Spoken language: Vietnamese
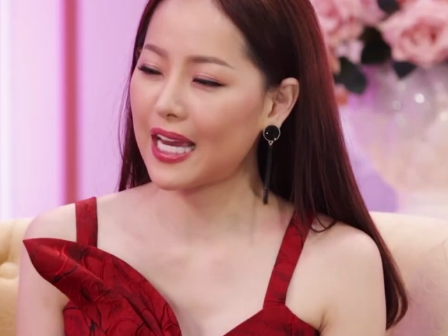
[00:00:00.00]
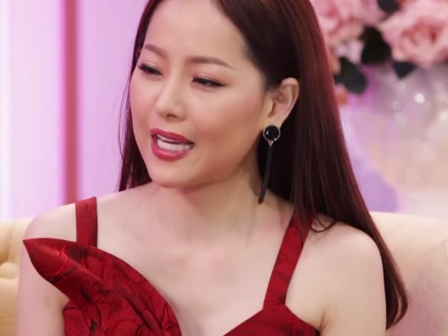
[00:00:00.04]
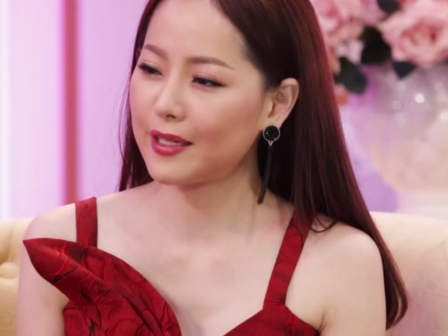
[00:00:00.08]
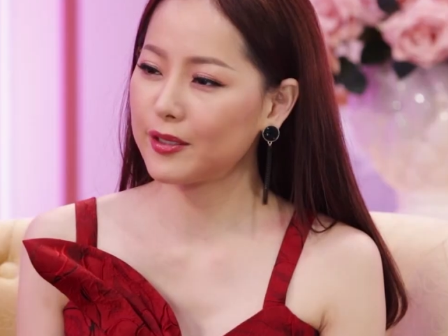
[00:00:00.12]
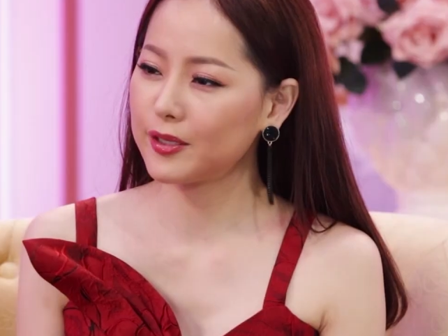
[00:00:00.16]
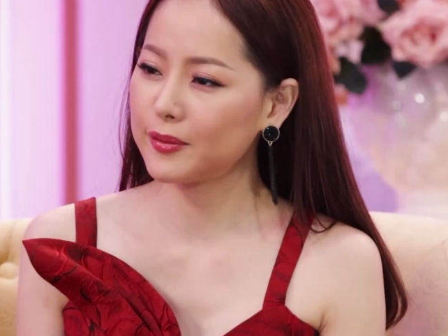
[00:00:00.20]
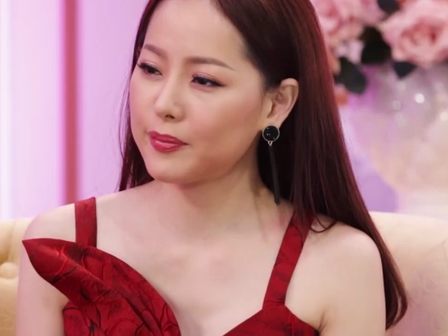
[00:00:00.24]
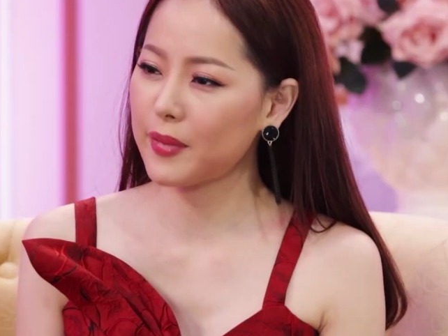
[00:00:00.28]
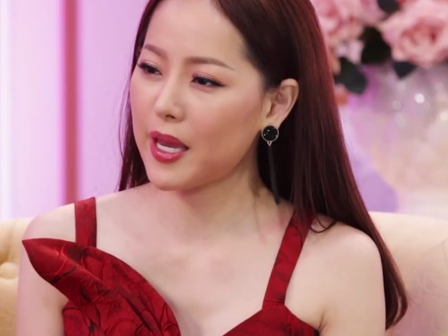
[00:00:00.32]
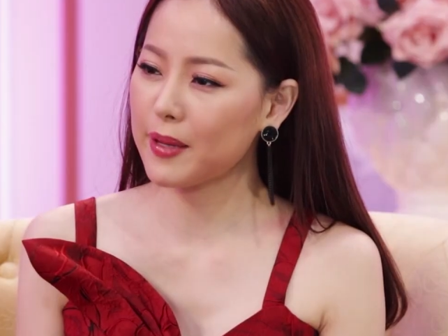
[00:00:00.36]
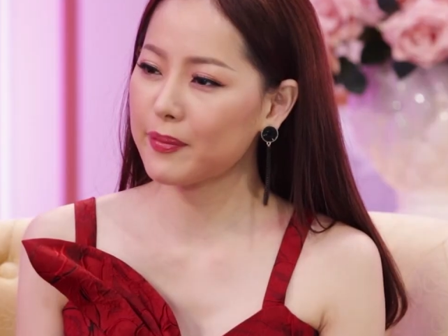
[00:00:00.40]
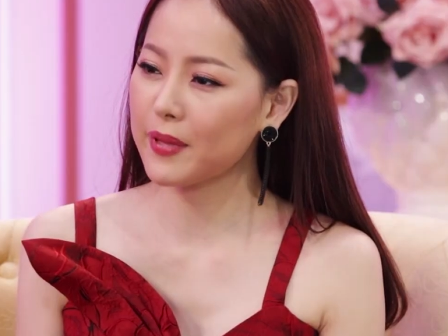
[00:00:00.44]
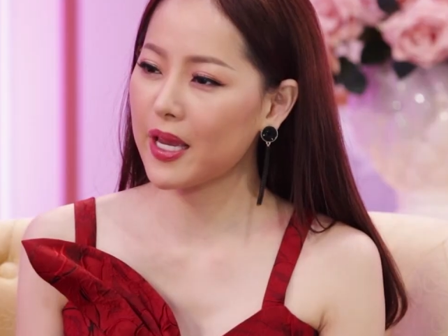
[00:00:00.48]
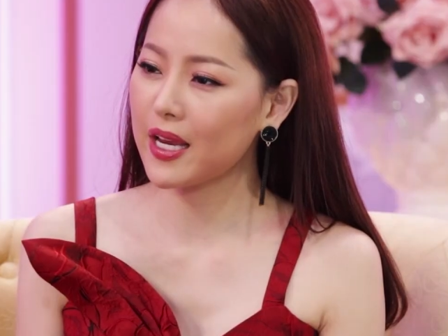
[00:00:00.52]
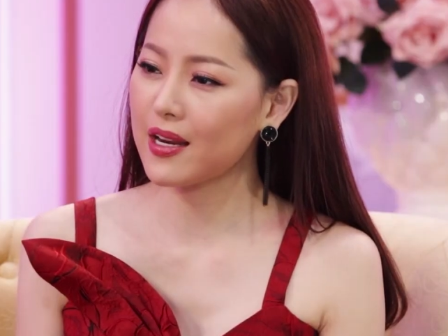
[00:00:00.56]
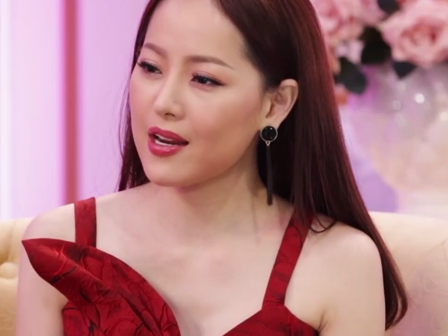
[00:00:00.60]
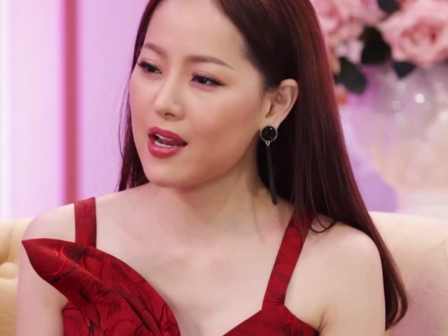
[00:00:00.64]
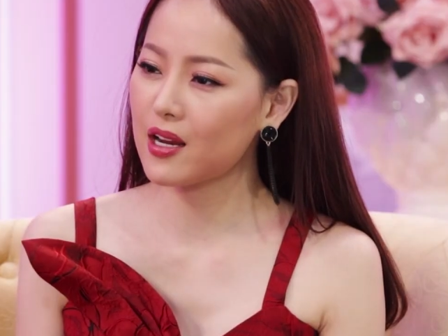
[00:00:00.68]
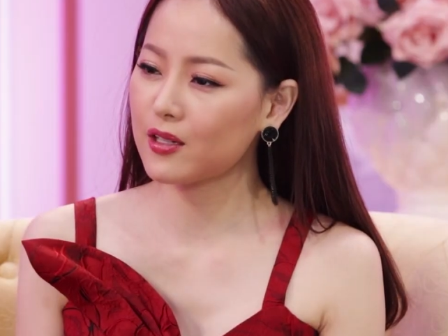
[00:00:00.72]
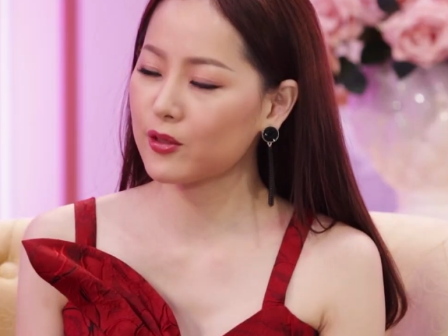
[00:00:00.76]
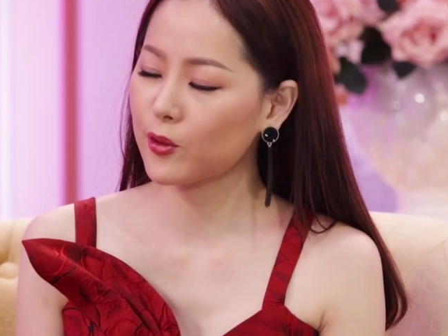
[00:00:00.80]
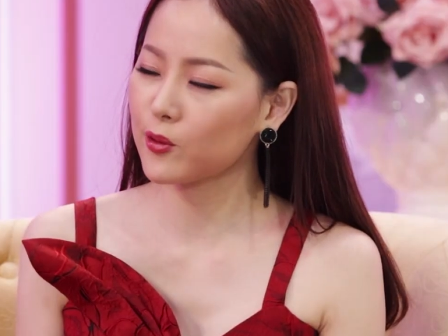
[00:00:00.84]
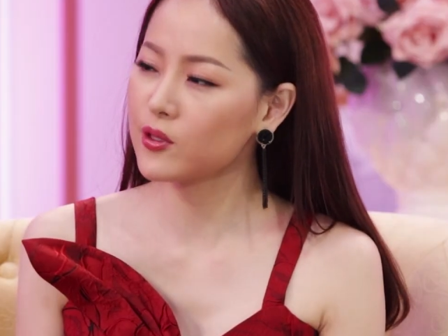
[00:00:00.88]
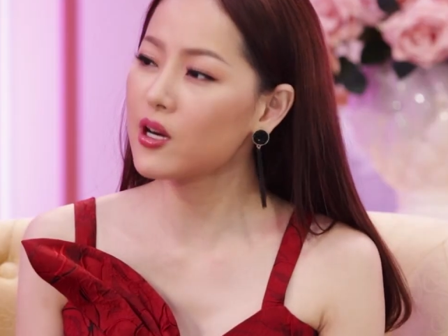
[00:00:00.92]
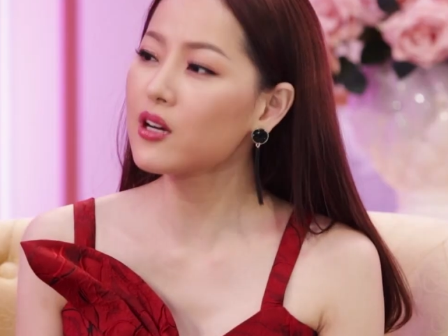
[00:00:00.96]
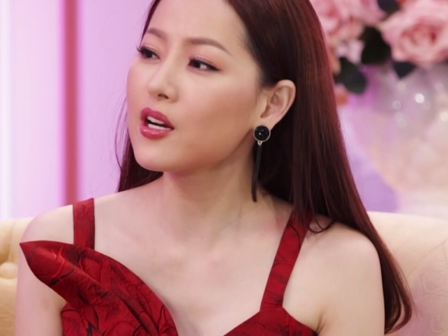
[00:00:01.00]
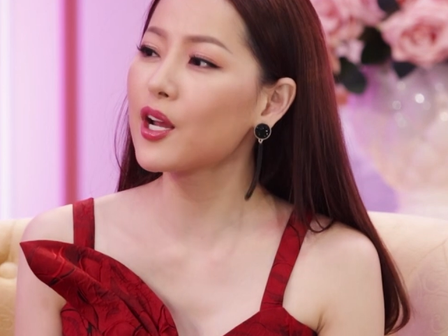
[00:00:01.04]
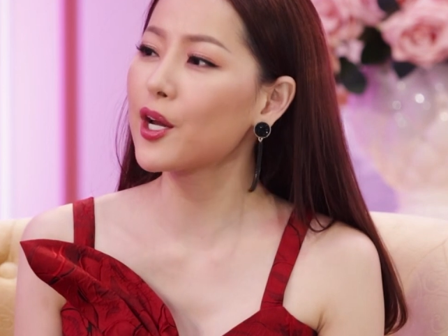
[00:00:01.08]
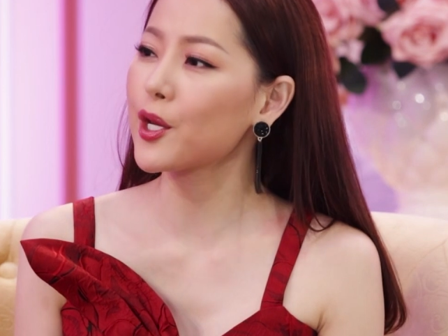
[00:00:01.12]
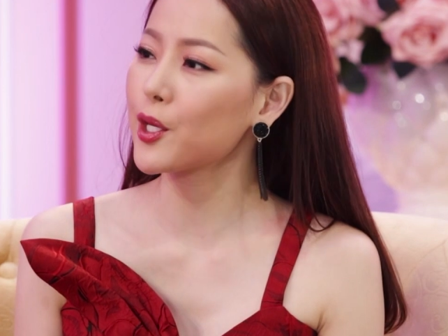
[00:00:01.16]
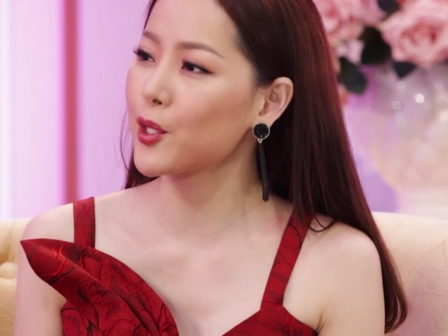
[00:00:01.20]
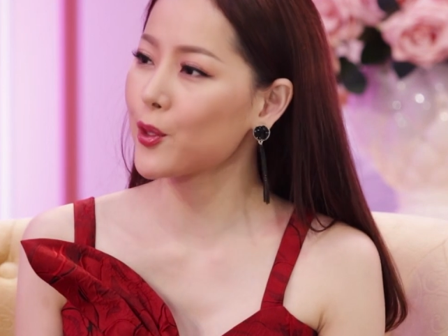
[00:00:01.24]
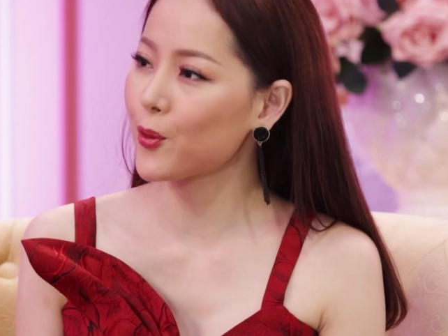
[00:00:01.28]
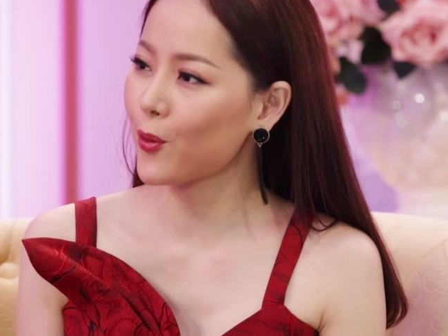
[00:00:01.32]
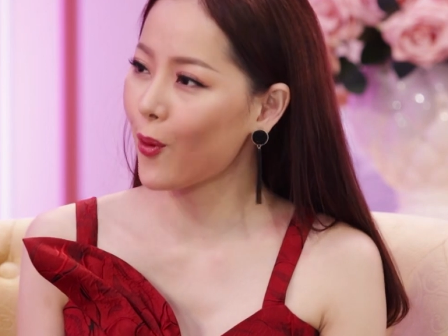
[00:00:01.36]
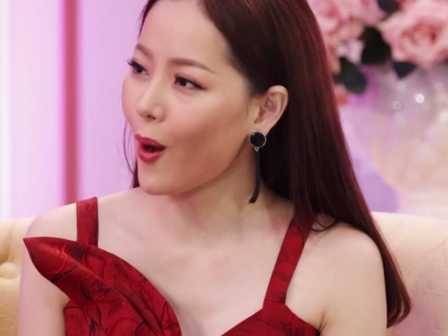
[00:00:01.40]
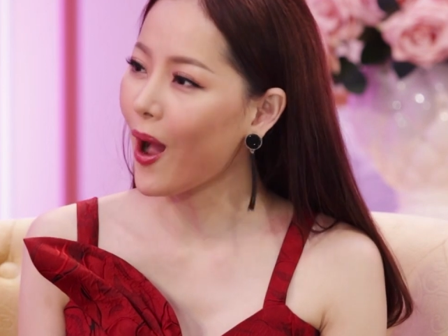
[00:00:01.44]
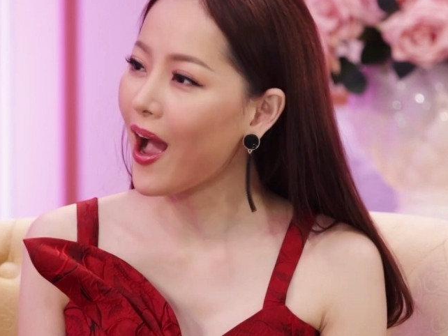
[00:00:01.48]
dạy em thấy là rất là
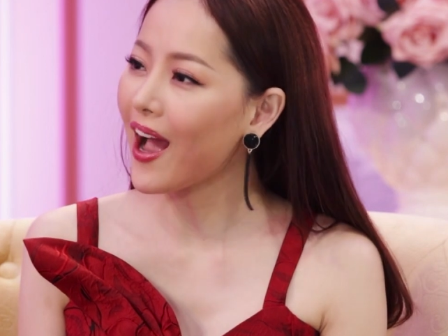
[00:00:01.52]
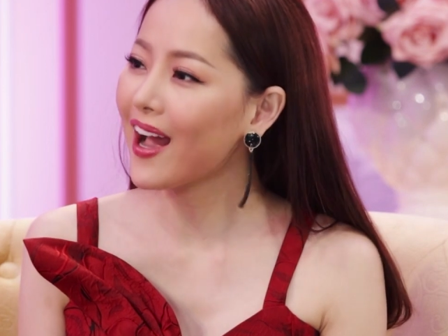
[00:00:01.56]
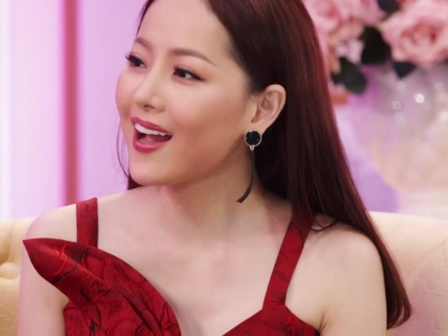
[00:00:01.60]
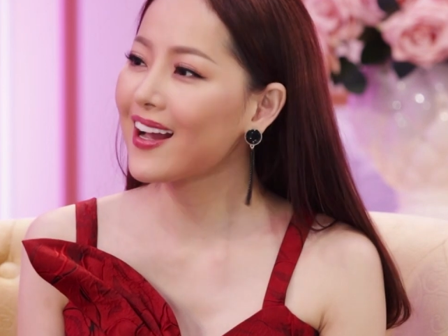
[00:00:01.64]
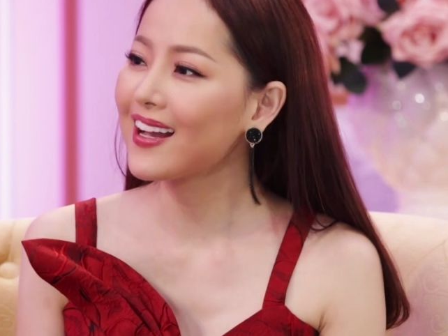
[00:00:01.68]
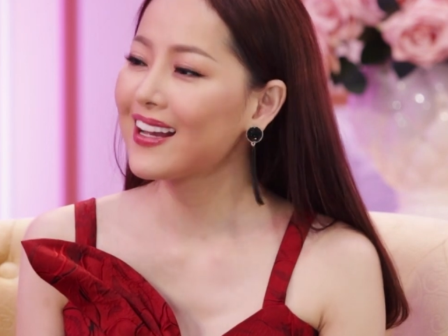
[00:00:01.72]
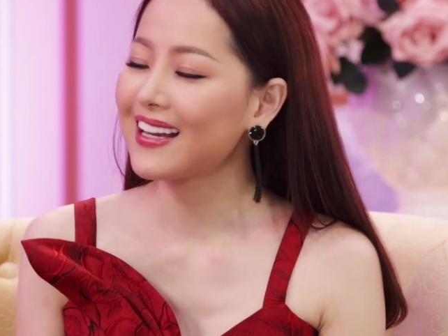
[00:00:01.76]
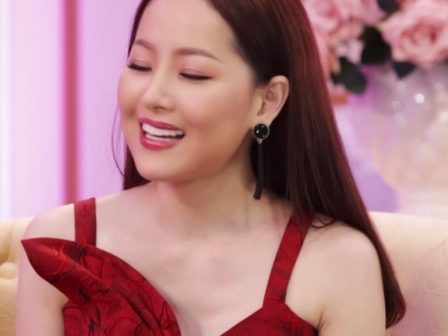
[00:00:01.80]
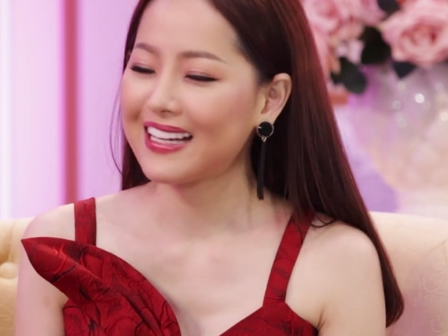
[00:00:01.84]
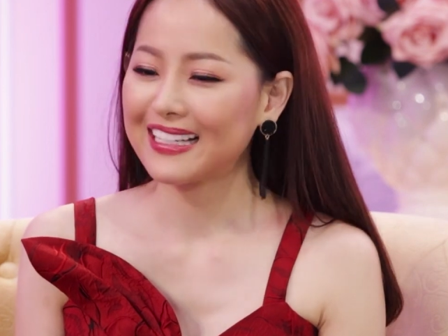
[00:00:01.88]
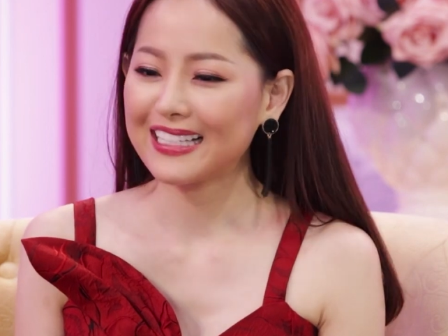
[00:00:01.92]
hiệu quả.